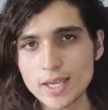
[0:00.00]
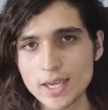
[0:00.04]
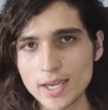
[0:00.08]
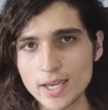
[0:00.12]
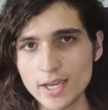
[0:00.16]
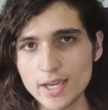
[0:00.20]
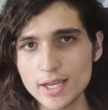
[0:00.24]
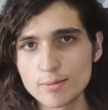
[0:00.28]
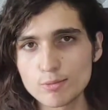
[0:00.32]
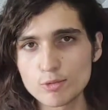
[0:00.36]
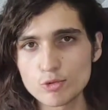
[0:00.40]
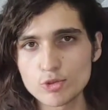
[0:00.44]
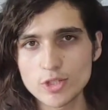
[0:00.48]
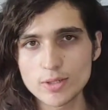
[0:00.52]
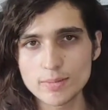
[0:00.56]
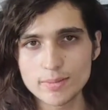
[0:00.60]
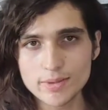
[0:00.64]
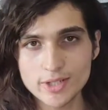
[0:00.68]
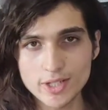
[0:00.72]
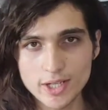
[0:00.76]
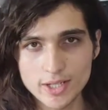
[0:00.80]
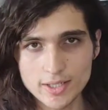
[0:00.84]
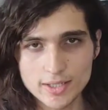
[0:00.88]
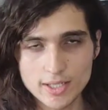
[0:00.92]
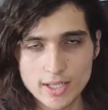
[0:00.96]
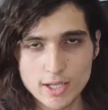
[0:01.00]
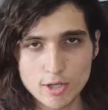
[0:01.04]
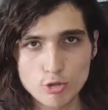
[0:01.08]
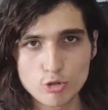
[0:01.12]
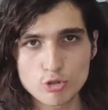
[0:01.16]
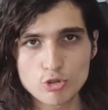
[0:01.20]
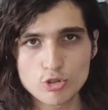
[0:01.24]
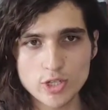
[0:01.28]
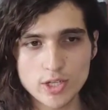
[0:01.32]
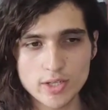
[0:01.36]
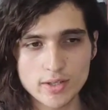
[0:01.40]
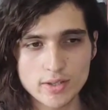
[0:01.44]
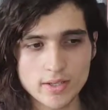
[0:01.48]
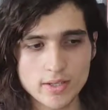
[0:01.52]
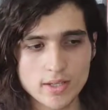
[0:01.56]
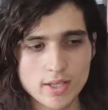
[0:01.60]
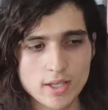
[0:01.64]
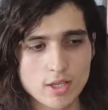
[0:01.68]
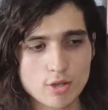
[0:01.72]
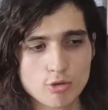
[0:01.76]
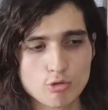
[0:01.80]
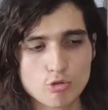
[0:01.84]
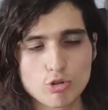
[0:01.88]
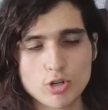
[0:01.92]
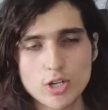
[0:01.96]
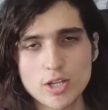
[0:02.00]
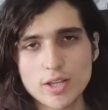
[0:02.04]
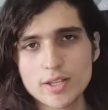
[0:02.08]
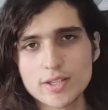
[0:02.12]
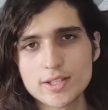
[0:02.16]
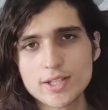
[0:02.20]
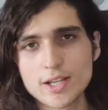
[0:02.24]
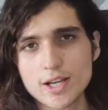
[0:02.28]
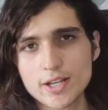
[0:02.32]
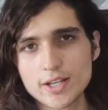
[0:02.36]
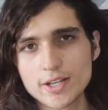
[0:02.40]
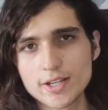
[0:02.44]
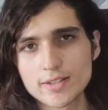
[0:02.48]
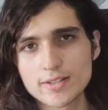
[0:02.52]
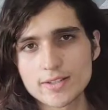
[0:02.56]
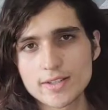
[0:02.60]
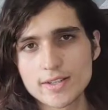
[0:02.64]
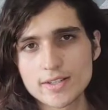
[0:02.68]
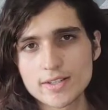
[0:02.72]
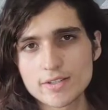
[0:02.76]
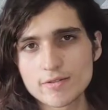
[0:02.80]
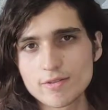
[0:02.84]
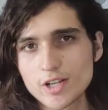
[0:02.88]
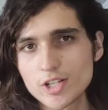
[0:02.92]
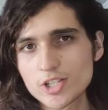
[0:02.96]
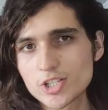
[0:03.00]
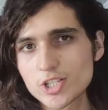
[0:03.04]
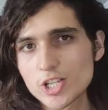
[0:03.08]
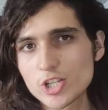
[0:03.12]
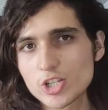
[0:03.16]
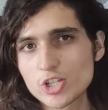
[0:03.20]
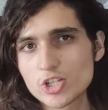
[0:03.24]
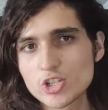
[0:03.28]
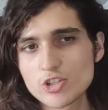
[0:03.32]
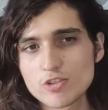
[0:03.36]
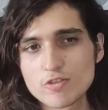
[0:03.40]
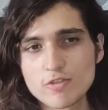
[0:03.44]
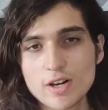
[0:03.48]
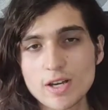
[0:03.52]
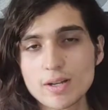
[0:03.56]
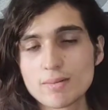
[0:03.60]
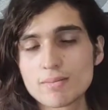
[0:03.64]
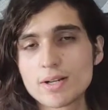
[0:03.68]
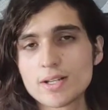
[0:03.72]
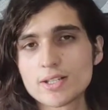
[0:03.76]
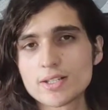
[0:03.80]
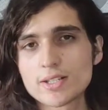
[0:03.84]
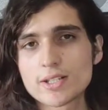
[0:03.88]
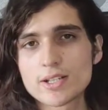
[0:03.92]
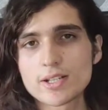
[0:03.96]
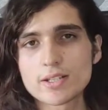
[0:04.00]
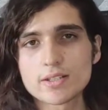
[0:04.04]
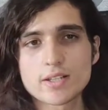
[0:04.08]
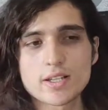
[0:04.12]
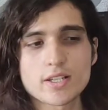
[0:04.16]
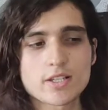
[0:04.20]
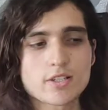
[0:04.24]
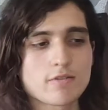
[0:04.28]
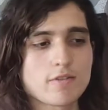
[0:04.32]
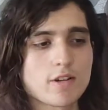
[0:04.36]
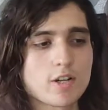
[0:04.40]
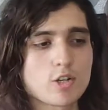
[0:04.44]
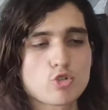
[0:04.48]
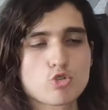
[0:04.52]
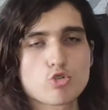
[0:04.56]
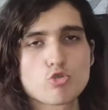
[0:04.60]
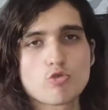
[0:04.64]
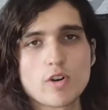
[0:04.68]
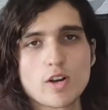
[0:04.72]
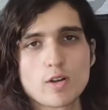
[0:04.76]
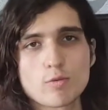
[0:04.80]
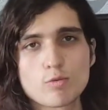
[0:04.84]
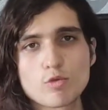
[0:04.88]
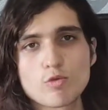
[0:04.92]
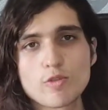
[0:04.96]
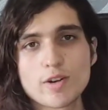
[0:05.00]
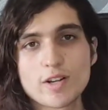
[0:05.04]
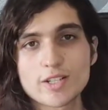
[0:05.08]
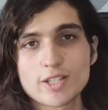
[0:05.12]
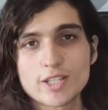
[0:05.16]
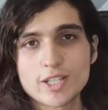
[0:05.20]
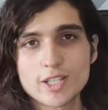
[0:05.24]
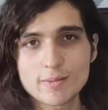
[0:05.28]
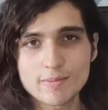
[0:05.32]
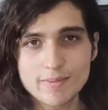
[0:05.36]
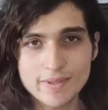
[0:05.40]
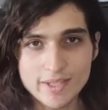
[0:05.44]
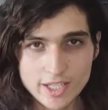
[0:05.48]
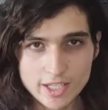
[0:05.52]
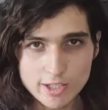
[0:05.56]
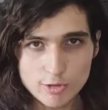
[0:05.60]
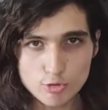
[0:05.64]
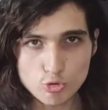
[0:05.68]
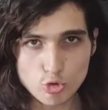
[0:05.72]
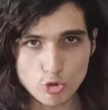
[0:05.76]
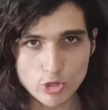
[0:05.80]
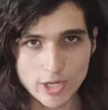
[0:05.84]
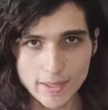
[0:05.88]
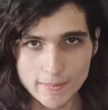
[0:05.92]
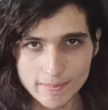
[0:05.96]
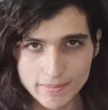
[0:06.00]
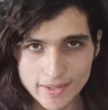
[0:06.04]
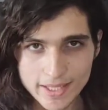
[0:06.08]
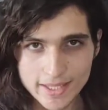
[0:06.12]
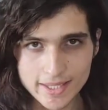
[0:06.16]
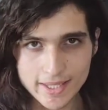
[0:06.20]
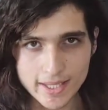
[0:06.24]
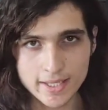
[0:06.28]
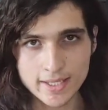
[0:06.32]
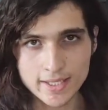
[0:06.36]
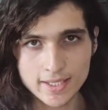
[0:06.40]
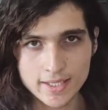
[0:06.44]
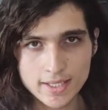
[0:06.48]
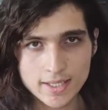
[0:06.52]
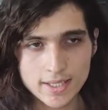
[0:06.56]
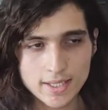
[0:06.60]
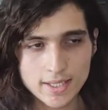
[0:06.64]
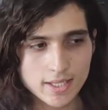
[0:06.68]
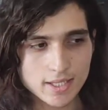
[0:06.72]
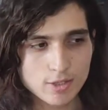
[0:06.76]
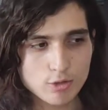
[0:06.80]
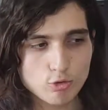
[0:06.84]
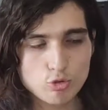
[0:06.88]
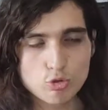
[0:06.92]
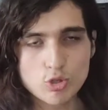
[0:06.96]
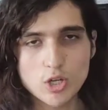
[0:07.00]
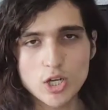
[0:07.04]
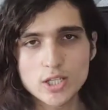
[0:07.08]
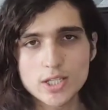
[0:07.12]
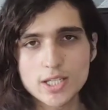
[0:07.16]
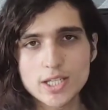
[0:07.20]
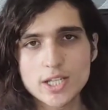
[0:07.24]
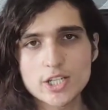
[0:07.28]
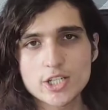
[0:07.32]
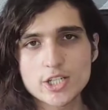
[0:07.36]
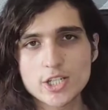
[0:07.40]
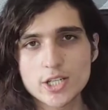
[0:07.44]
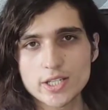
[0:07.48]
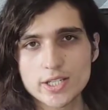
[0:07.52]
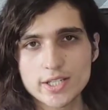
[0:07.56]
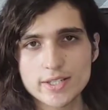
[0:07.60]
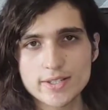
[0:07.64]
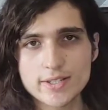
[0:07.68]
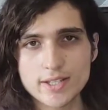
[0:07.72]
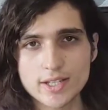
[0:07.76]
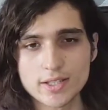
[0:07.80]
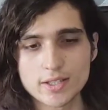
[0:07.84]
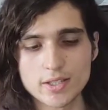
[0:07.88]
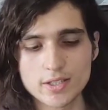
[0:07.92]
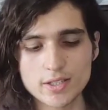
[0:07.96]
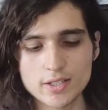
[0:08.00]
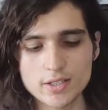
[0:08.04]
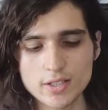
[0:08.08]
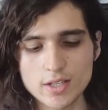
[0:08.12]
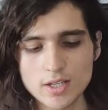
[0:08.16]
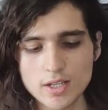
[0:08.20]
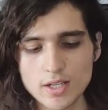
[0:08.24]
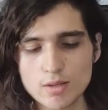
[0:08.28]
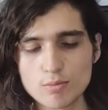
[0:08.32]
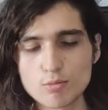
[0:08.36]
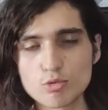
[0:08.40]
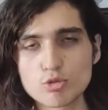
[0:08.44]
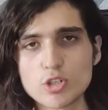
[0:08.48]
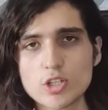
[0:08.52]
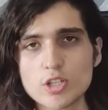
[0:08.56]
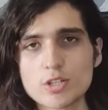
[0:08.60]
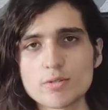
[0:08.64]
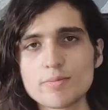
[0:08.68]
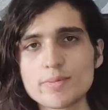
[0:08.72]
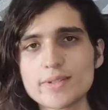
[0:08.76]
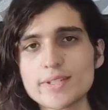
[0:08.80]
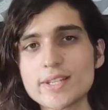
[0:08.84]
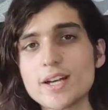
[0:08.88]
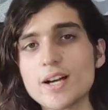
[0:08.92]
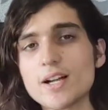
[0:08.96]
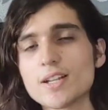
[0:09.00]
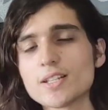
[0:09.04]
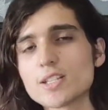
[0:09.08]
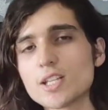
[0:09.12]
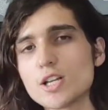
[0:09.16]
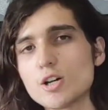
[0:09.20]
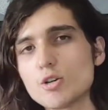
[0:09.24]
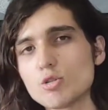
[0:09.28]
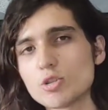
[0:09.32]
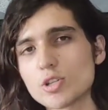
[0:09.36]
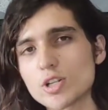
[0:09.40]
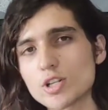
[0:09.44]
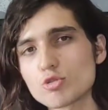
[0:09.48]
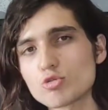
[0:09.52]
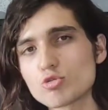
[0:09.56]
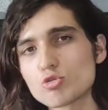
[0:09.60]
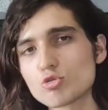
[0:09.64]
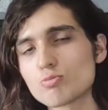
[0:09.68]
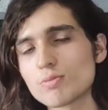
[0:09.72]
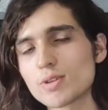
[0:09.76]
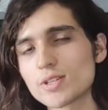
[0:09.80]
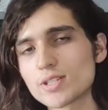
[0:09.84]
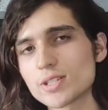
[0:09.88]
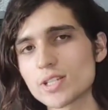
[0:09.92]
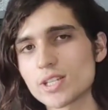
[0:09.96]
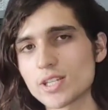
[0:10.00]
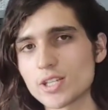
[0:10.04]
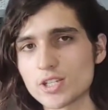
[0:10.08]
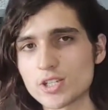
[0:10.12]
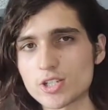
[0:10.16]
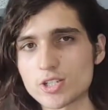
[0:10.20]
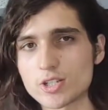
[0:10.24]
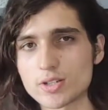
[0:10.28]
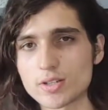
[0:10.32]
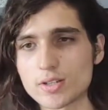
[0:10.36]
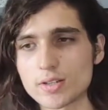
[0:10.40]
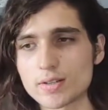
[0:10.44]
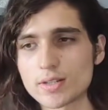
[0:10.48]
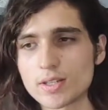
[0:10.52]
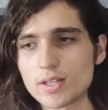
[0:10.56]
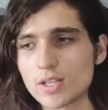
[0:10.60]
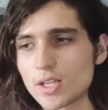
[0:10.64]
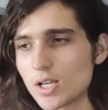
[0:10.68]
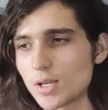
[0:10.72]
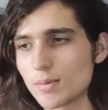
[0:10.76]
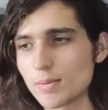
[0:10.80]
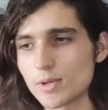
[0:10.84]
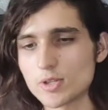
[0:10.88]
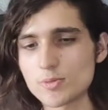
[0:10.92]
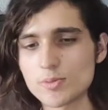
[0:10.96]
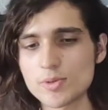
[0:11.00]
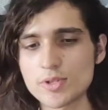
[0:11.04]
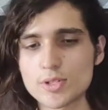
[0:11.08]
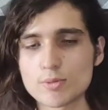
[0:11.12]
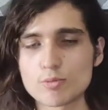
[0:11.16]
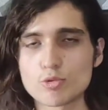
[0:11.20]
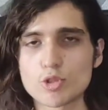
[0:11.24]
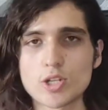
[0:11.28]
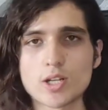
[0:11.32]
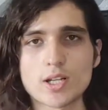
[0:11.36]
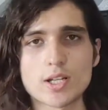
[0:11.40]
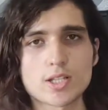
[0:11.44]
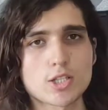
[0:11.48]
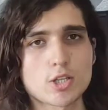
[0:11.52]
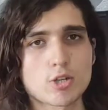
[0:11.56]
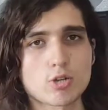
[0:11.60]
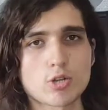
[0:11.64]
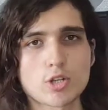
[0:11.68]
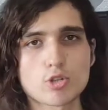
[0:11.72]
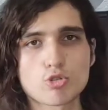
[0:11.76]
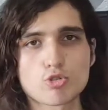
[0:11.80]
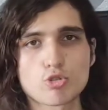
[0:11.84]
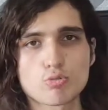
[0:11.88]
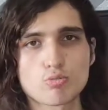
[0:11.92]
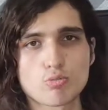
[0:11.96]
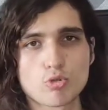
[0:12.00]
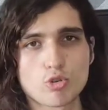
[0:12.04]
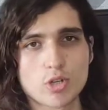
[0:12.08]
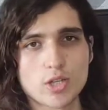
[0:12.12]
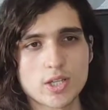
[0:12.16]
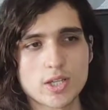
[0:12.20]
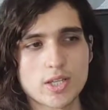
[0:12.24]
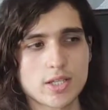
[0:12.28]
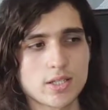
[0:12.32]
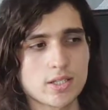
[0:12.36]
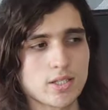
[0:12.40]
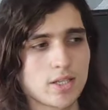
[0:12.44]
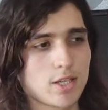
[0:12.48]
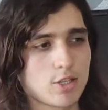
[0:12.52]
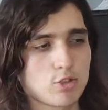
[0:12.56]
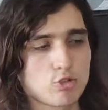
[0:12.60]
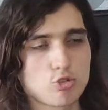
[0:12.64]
Eğer bunlar bir hata olsaydı Kur'an'da tarih hatası var, çelişki var, mantık hatası var, şu var, bu var deyip ilk dönemde de Kur'an'ı eleştiren insanların bunların bize hata olarak sunması gerekirdi. Ama hiçbirisi bunları hata olarak sunmuyor. Neden?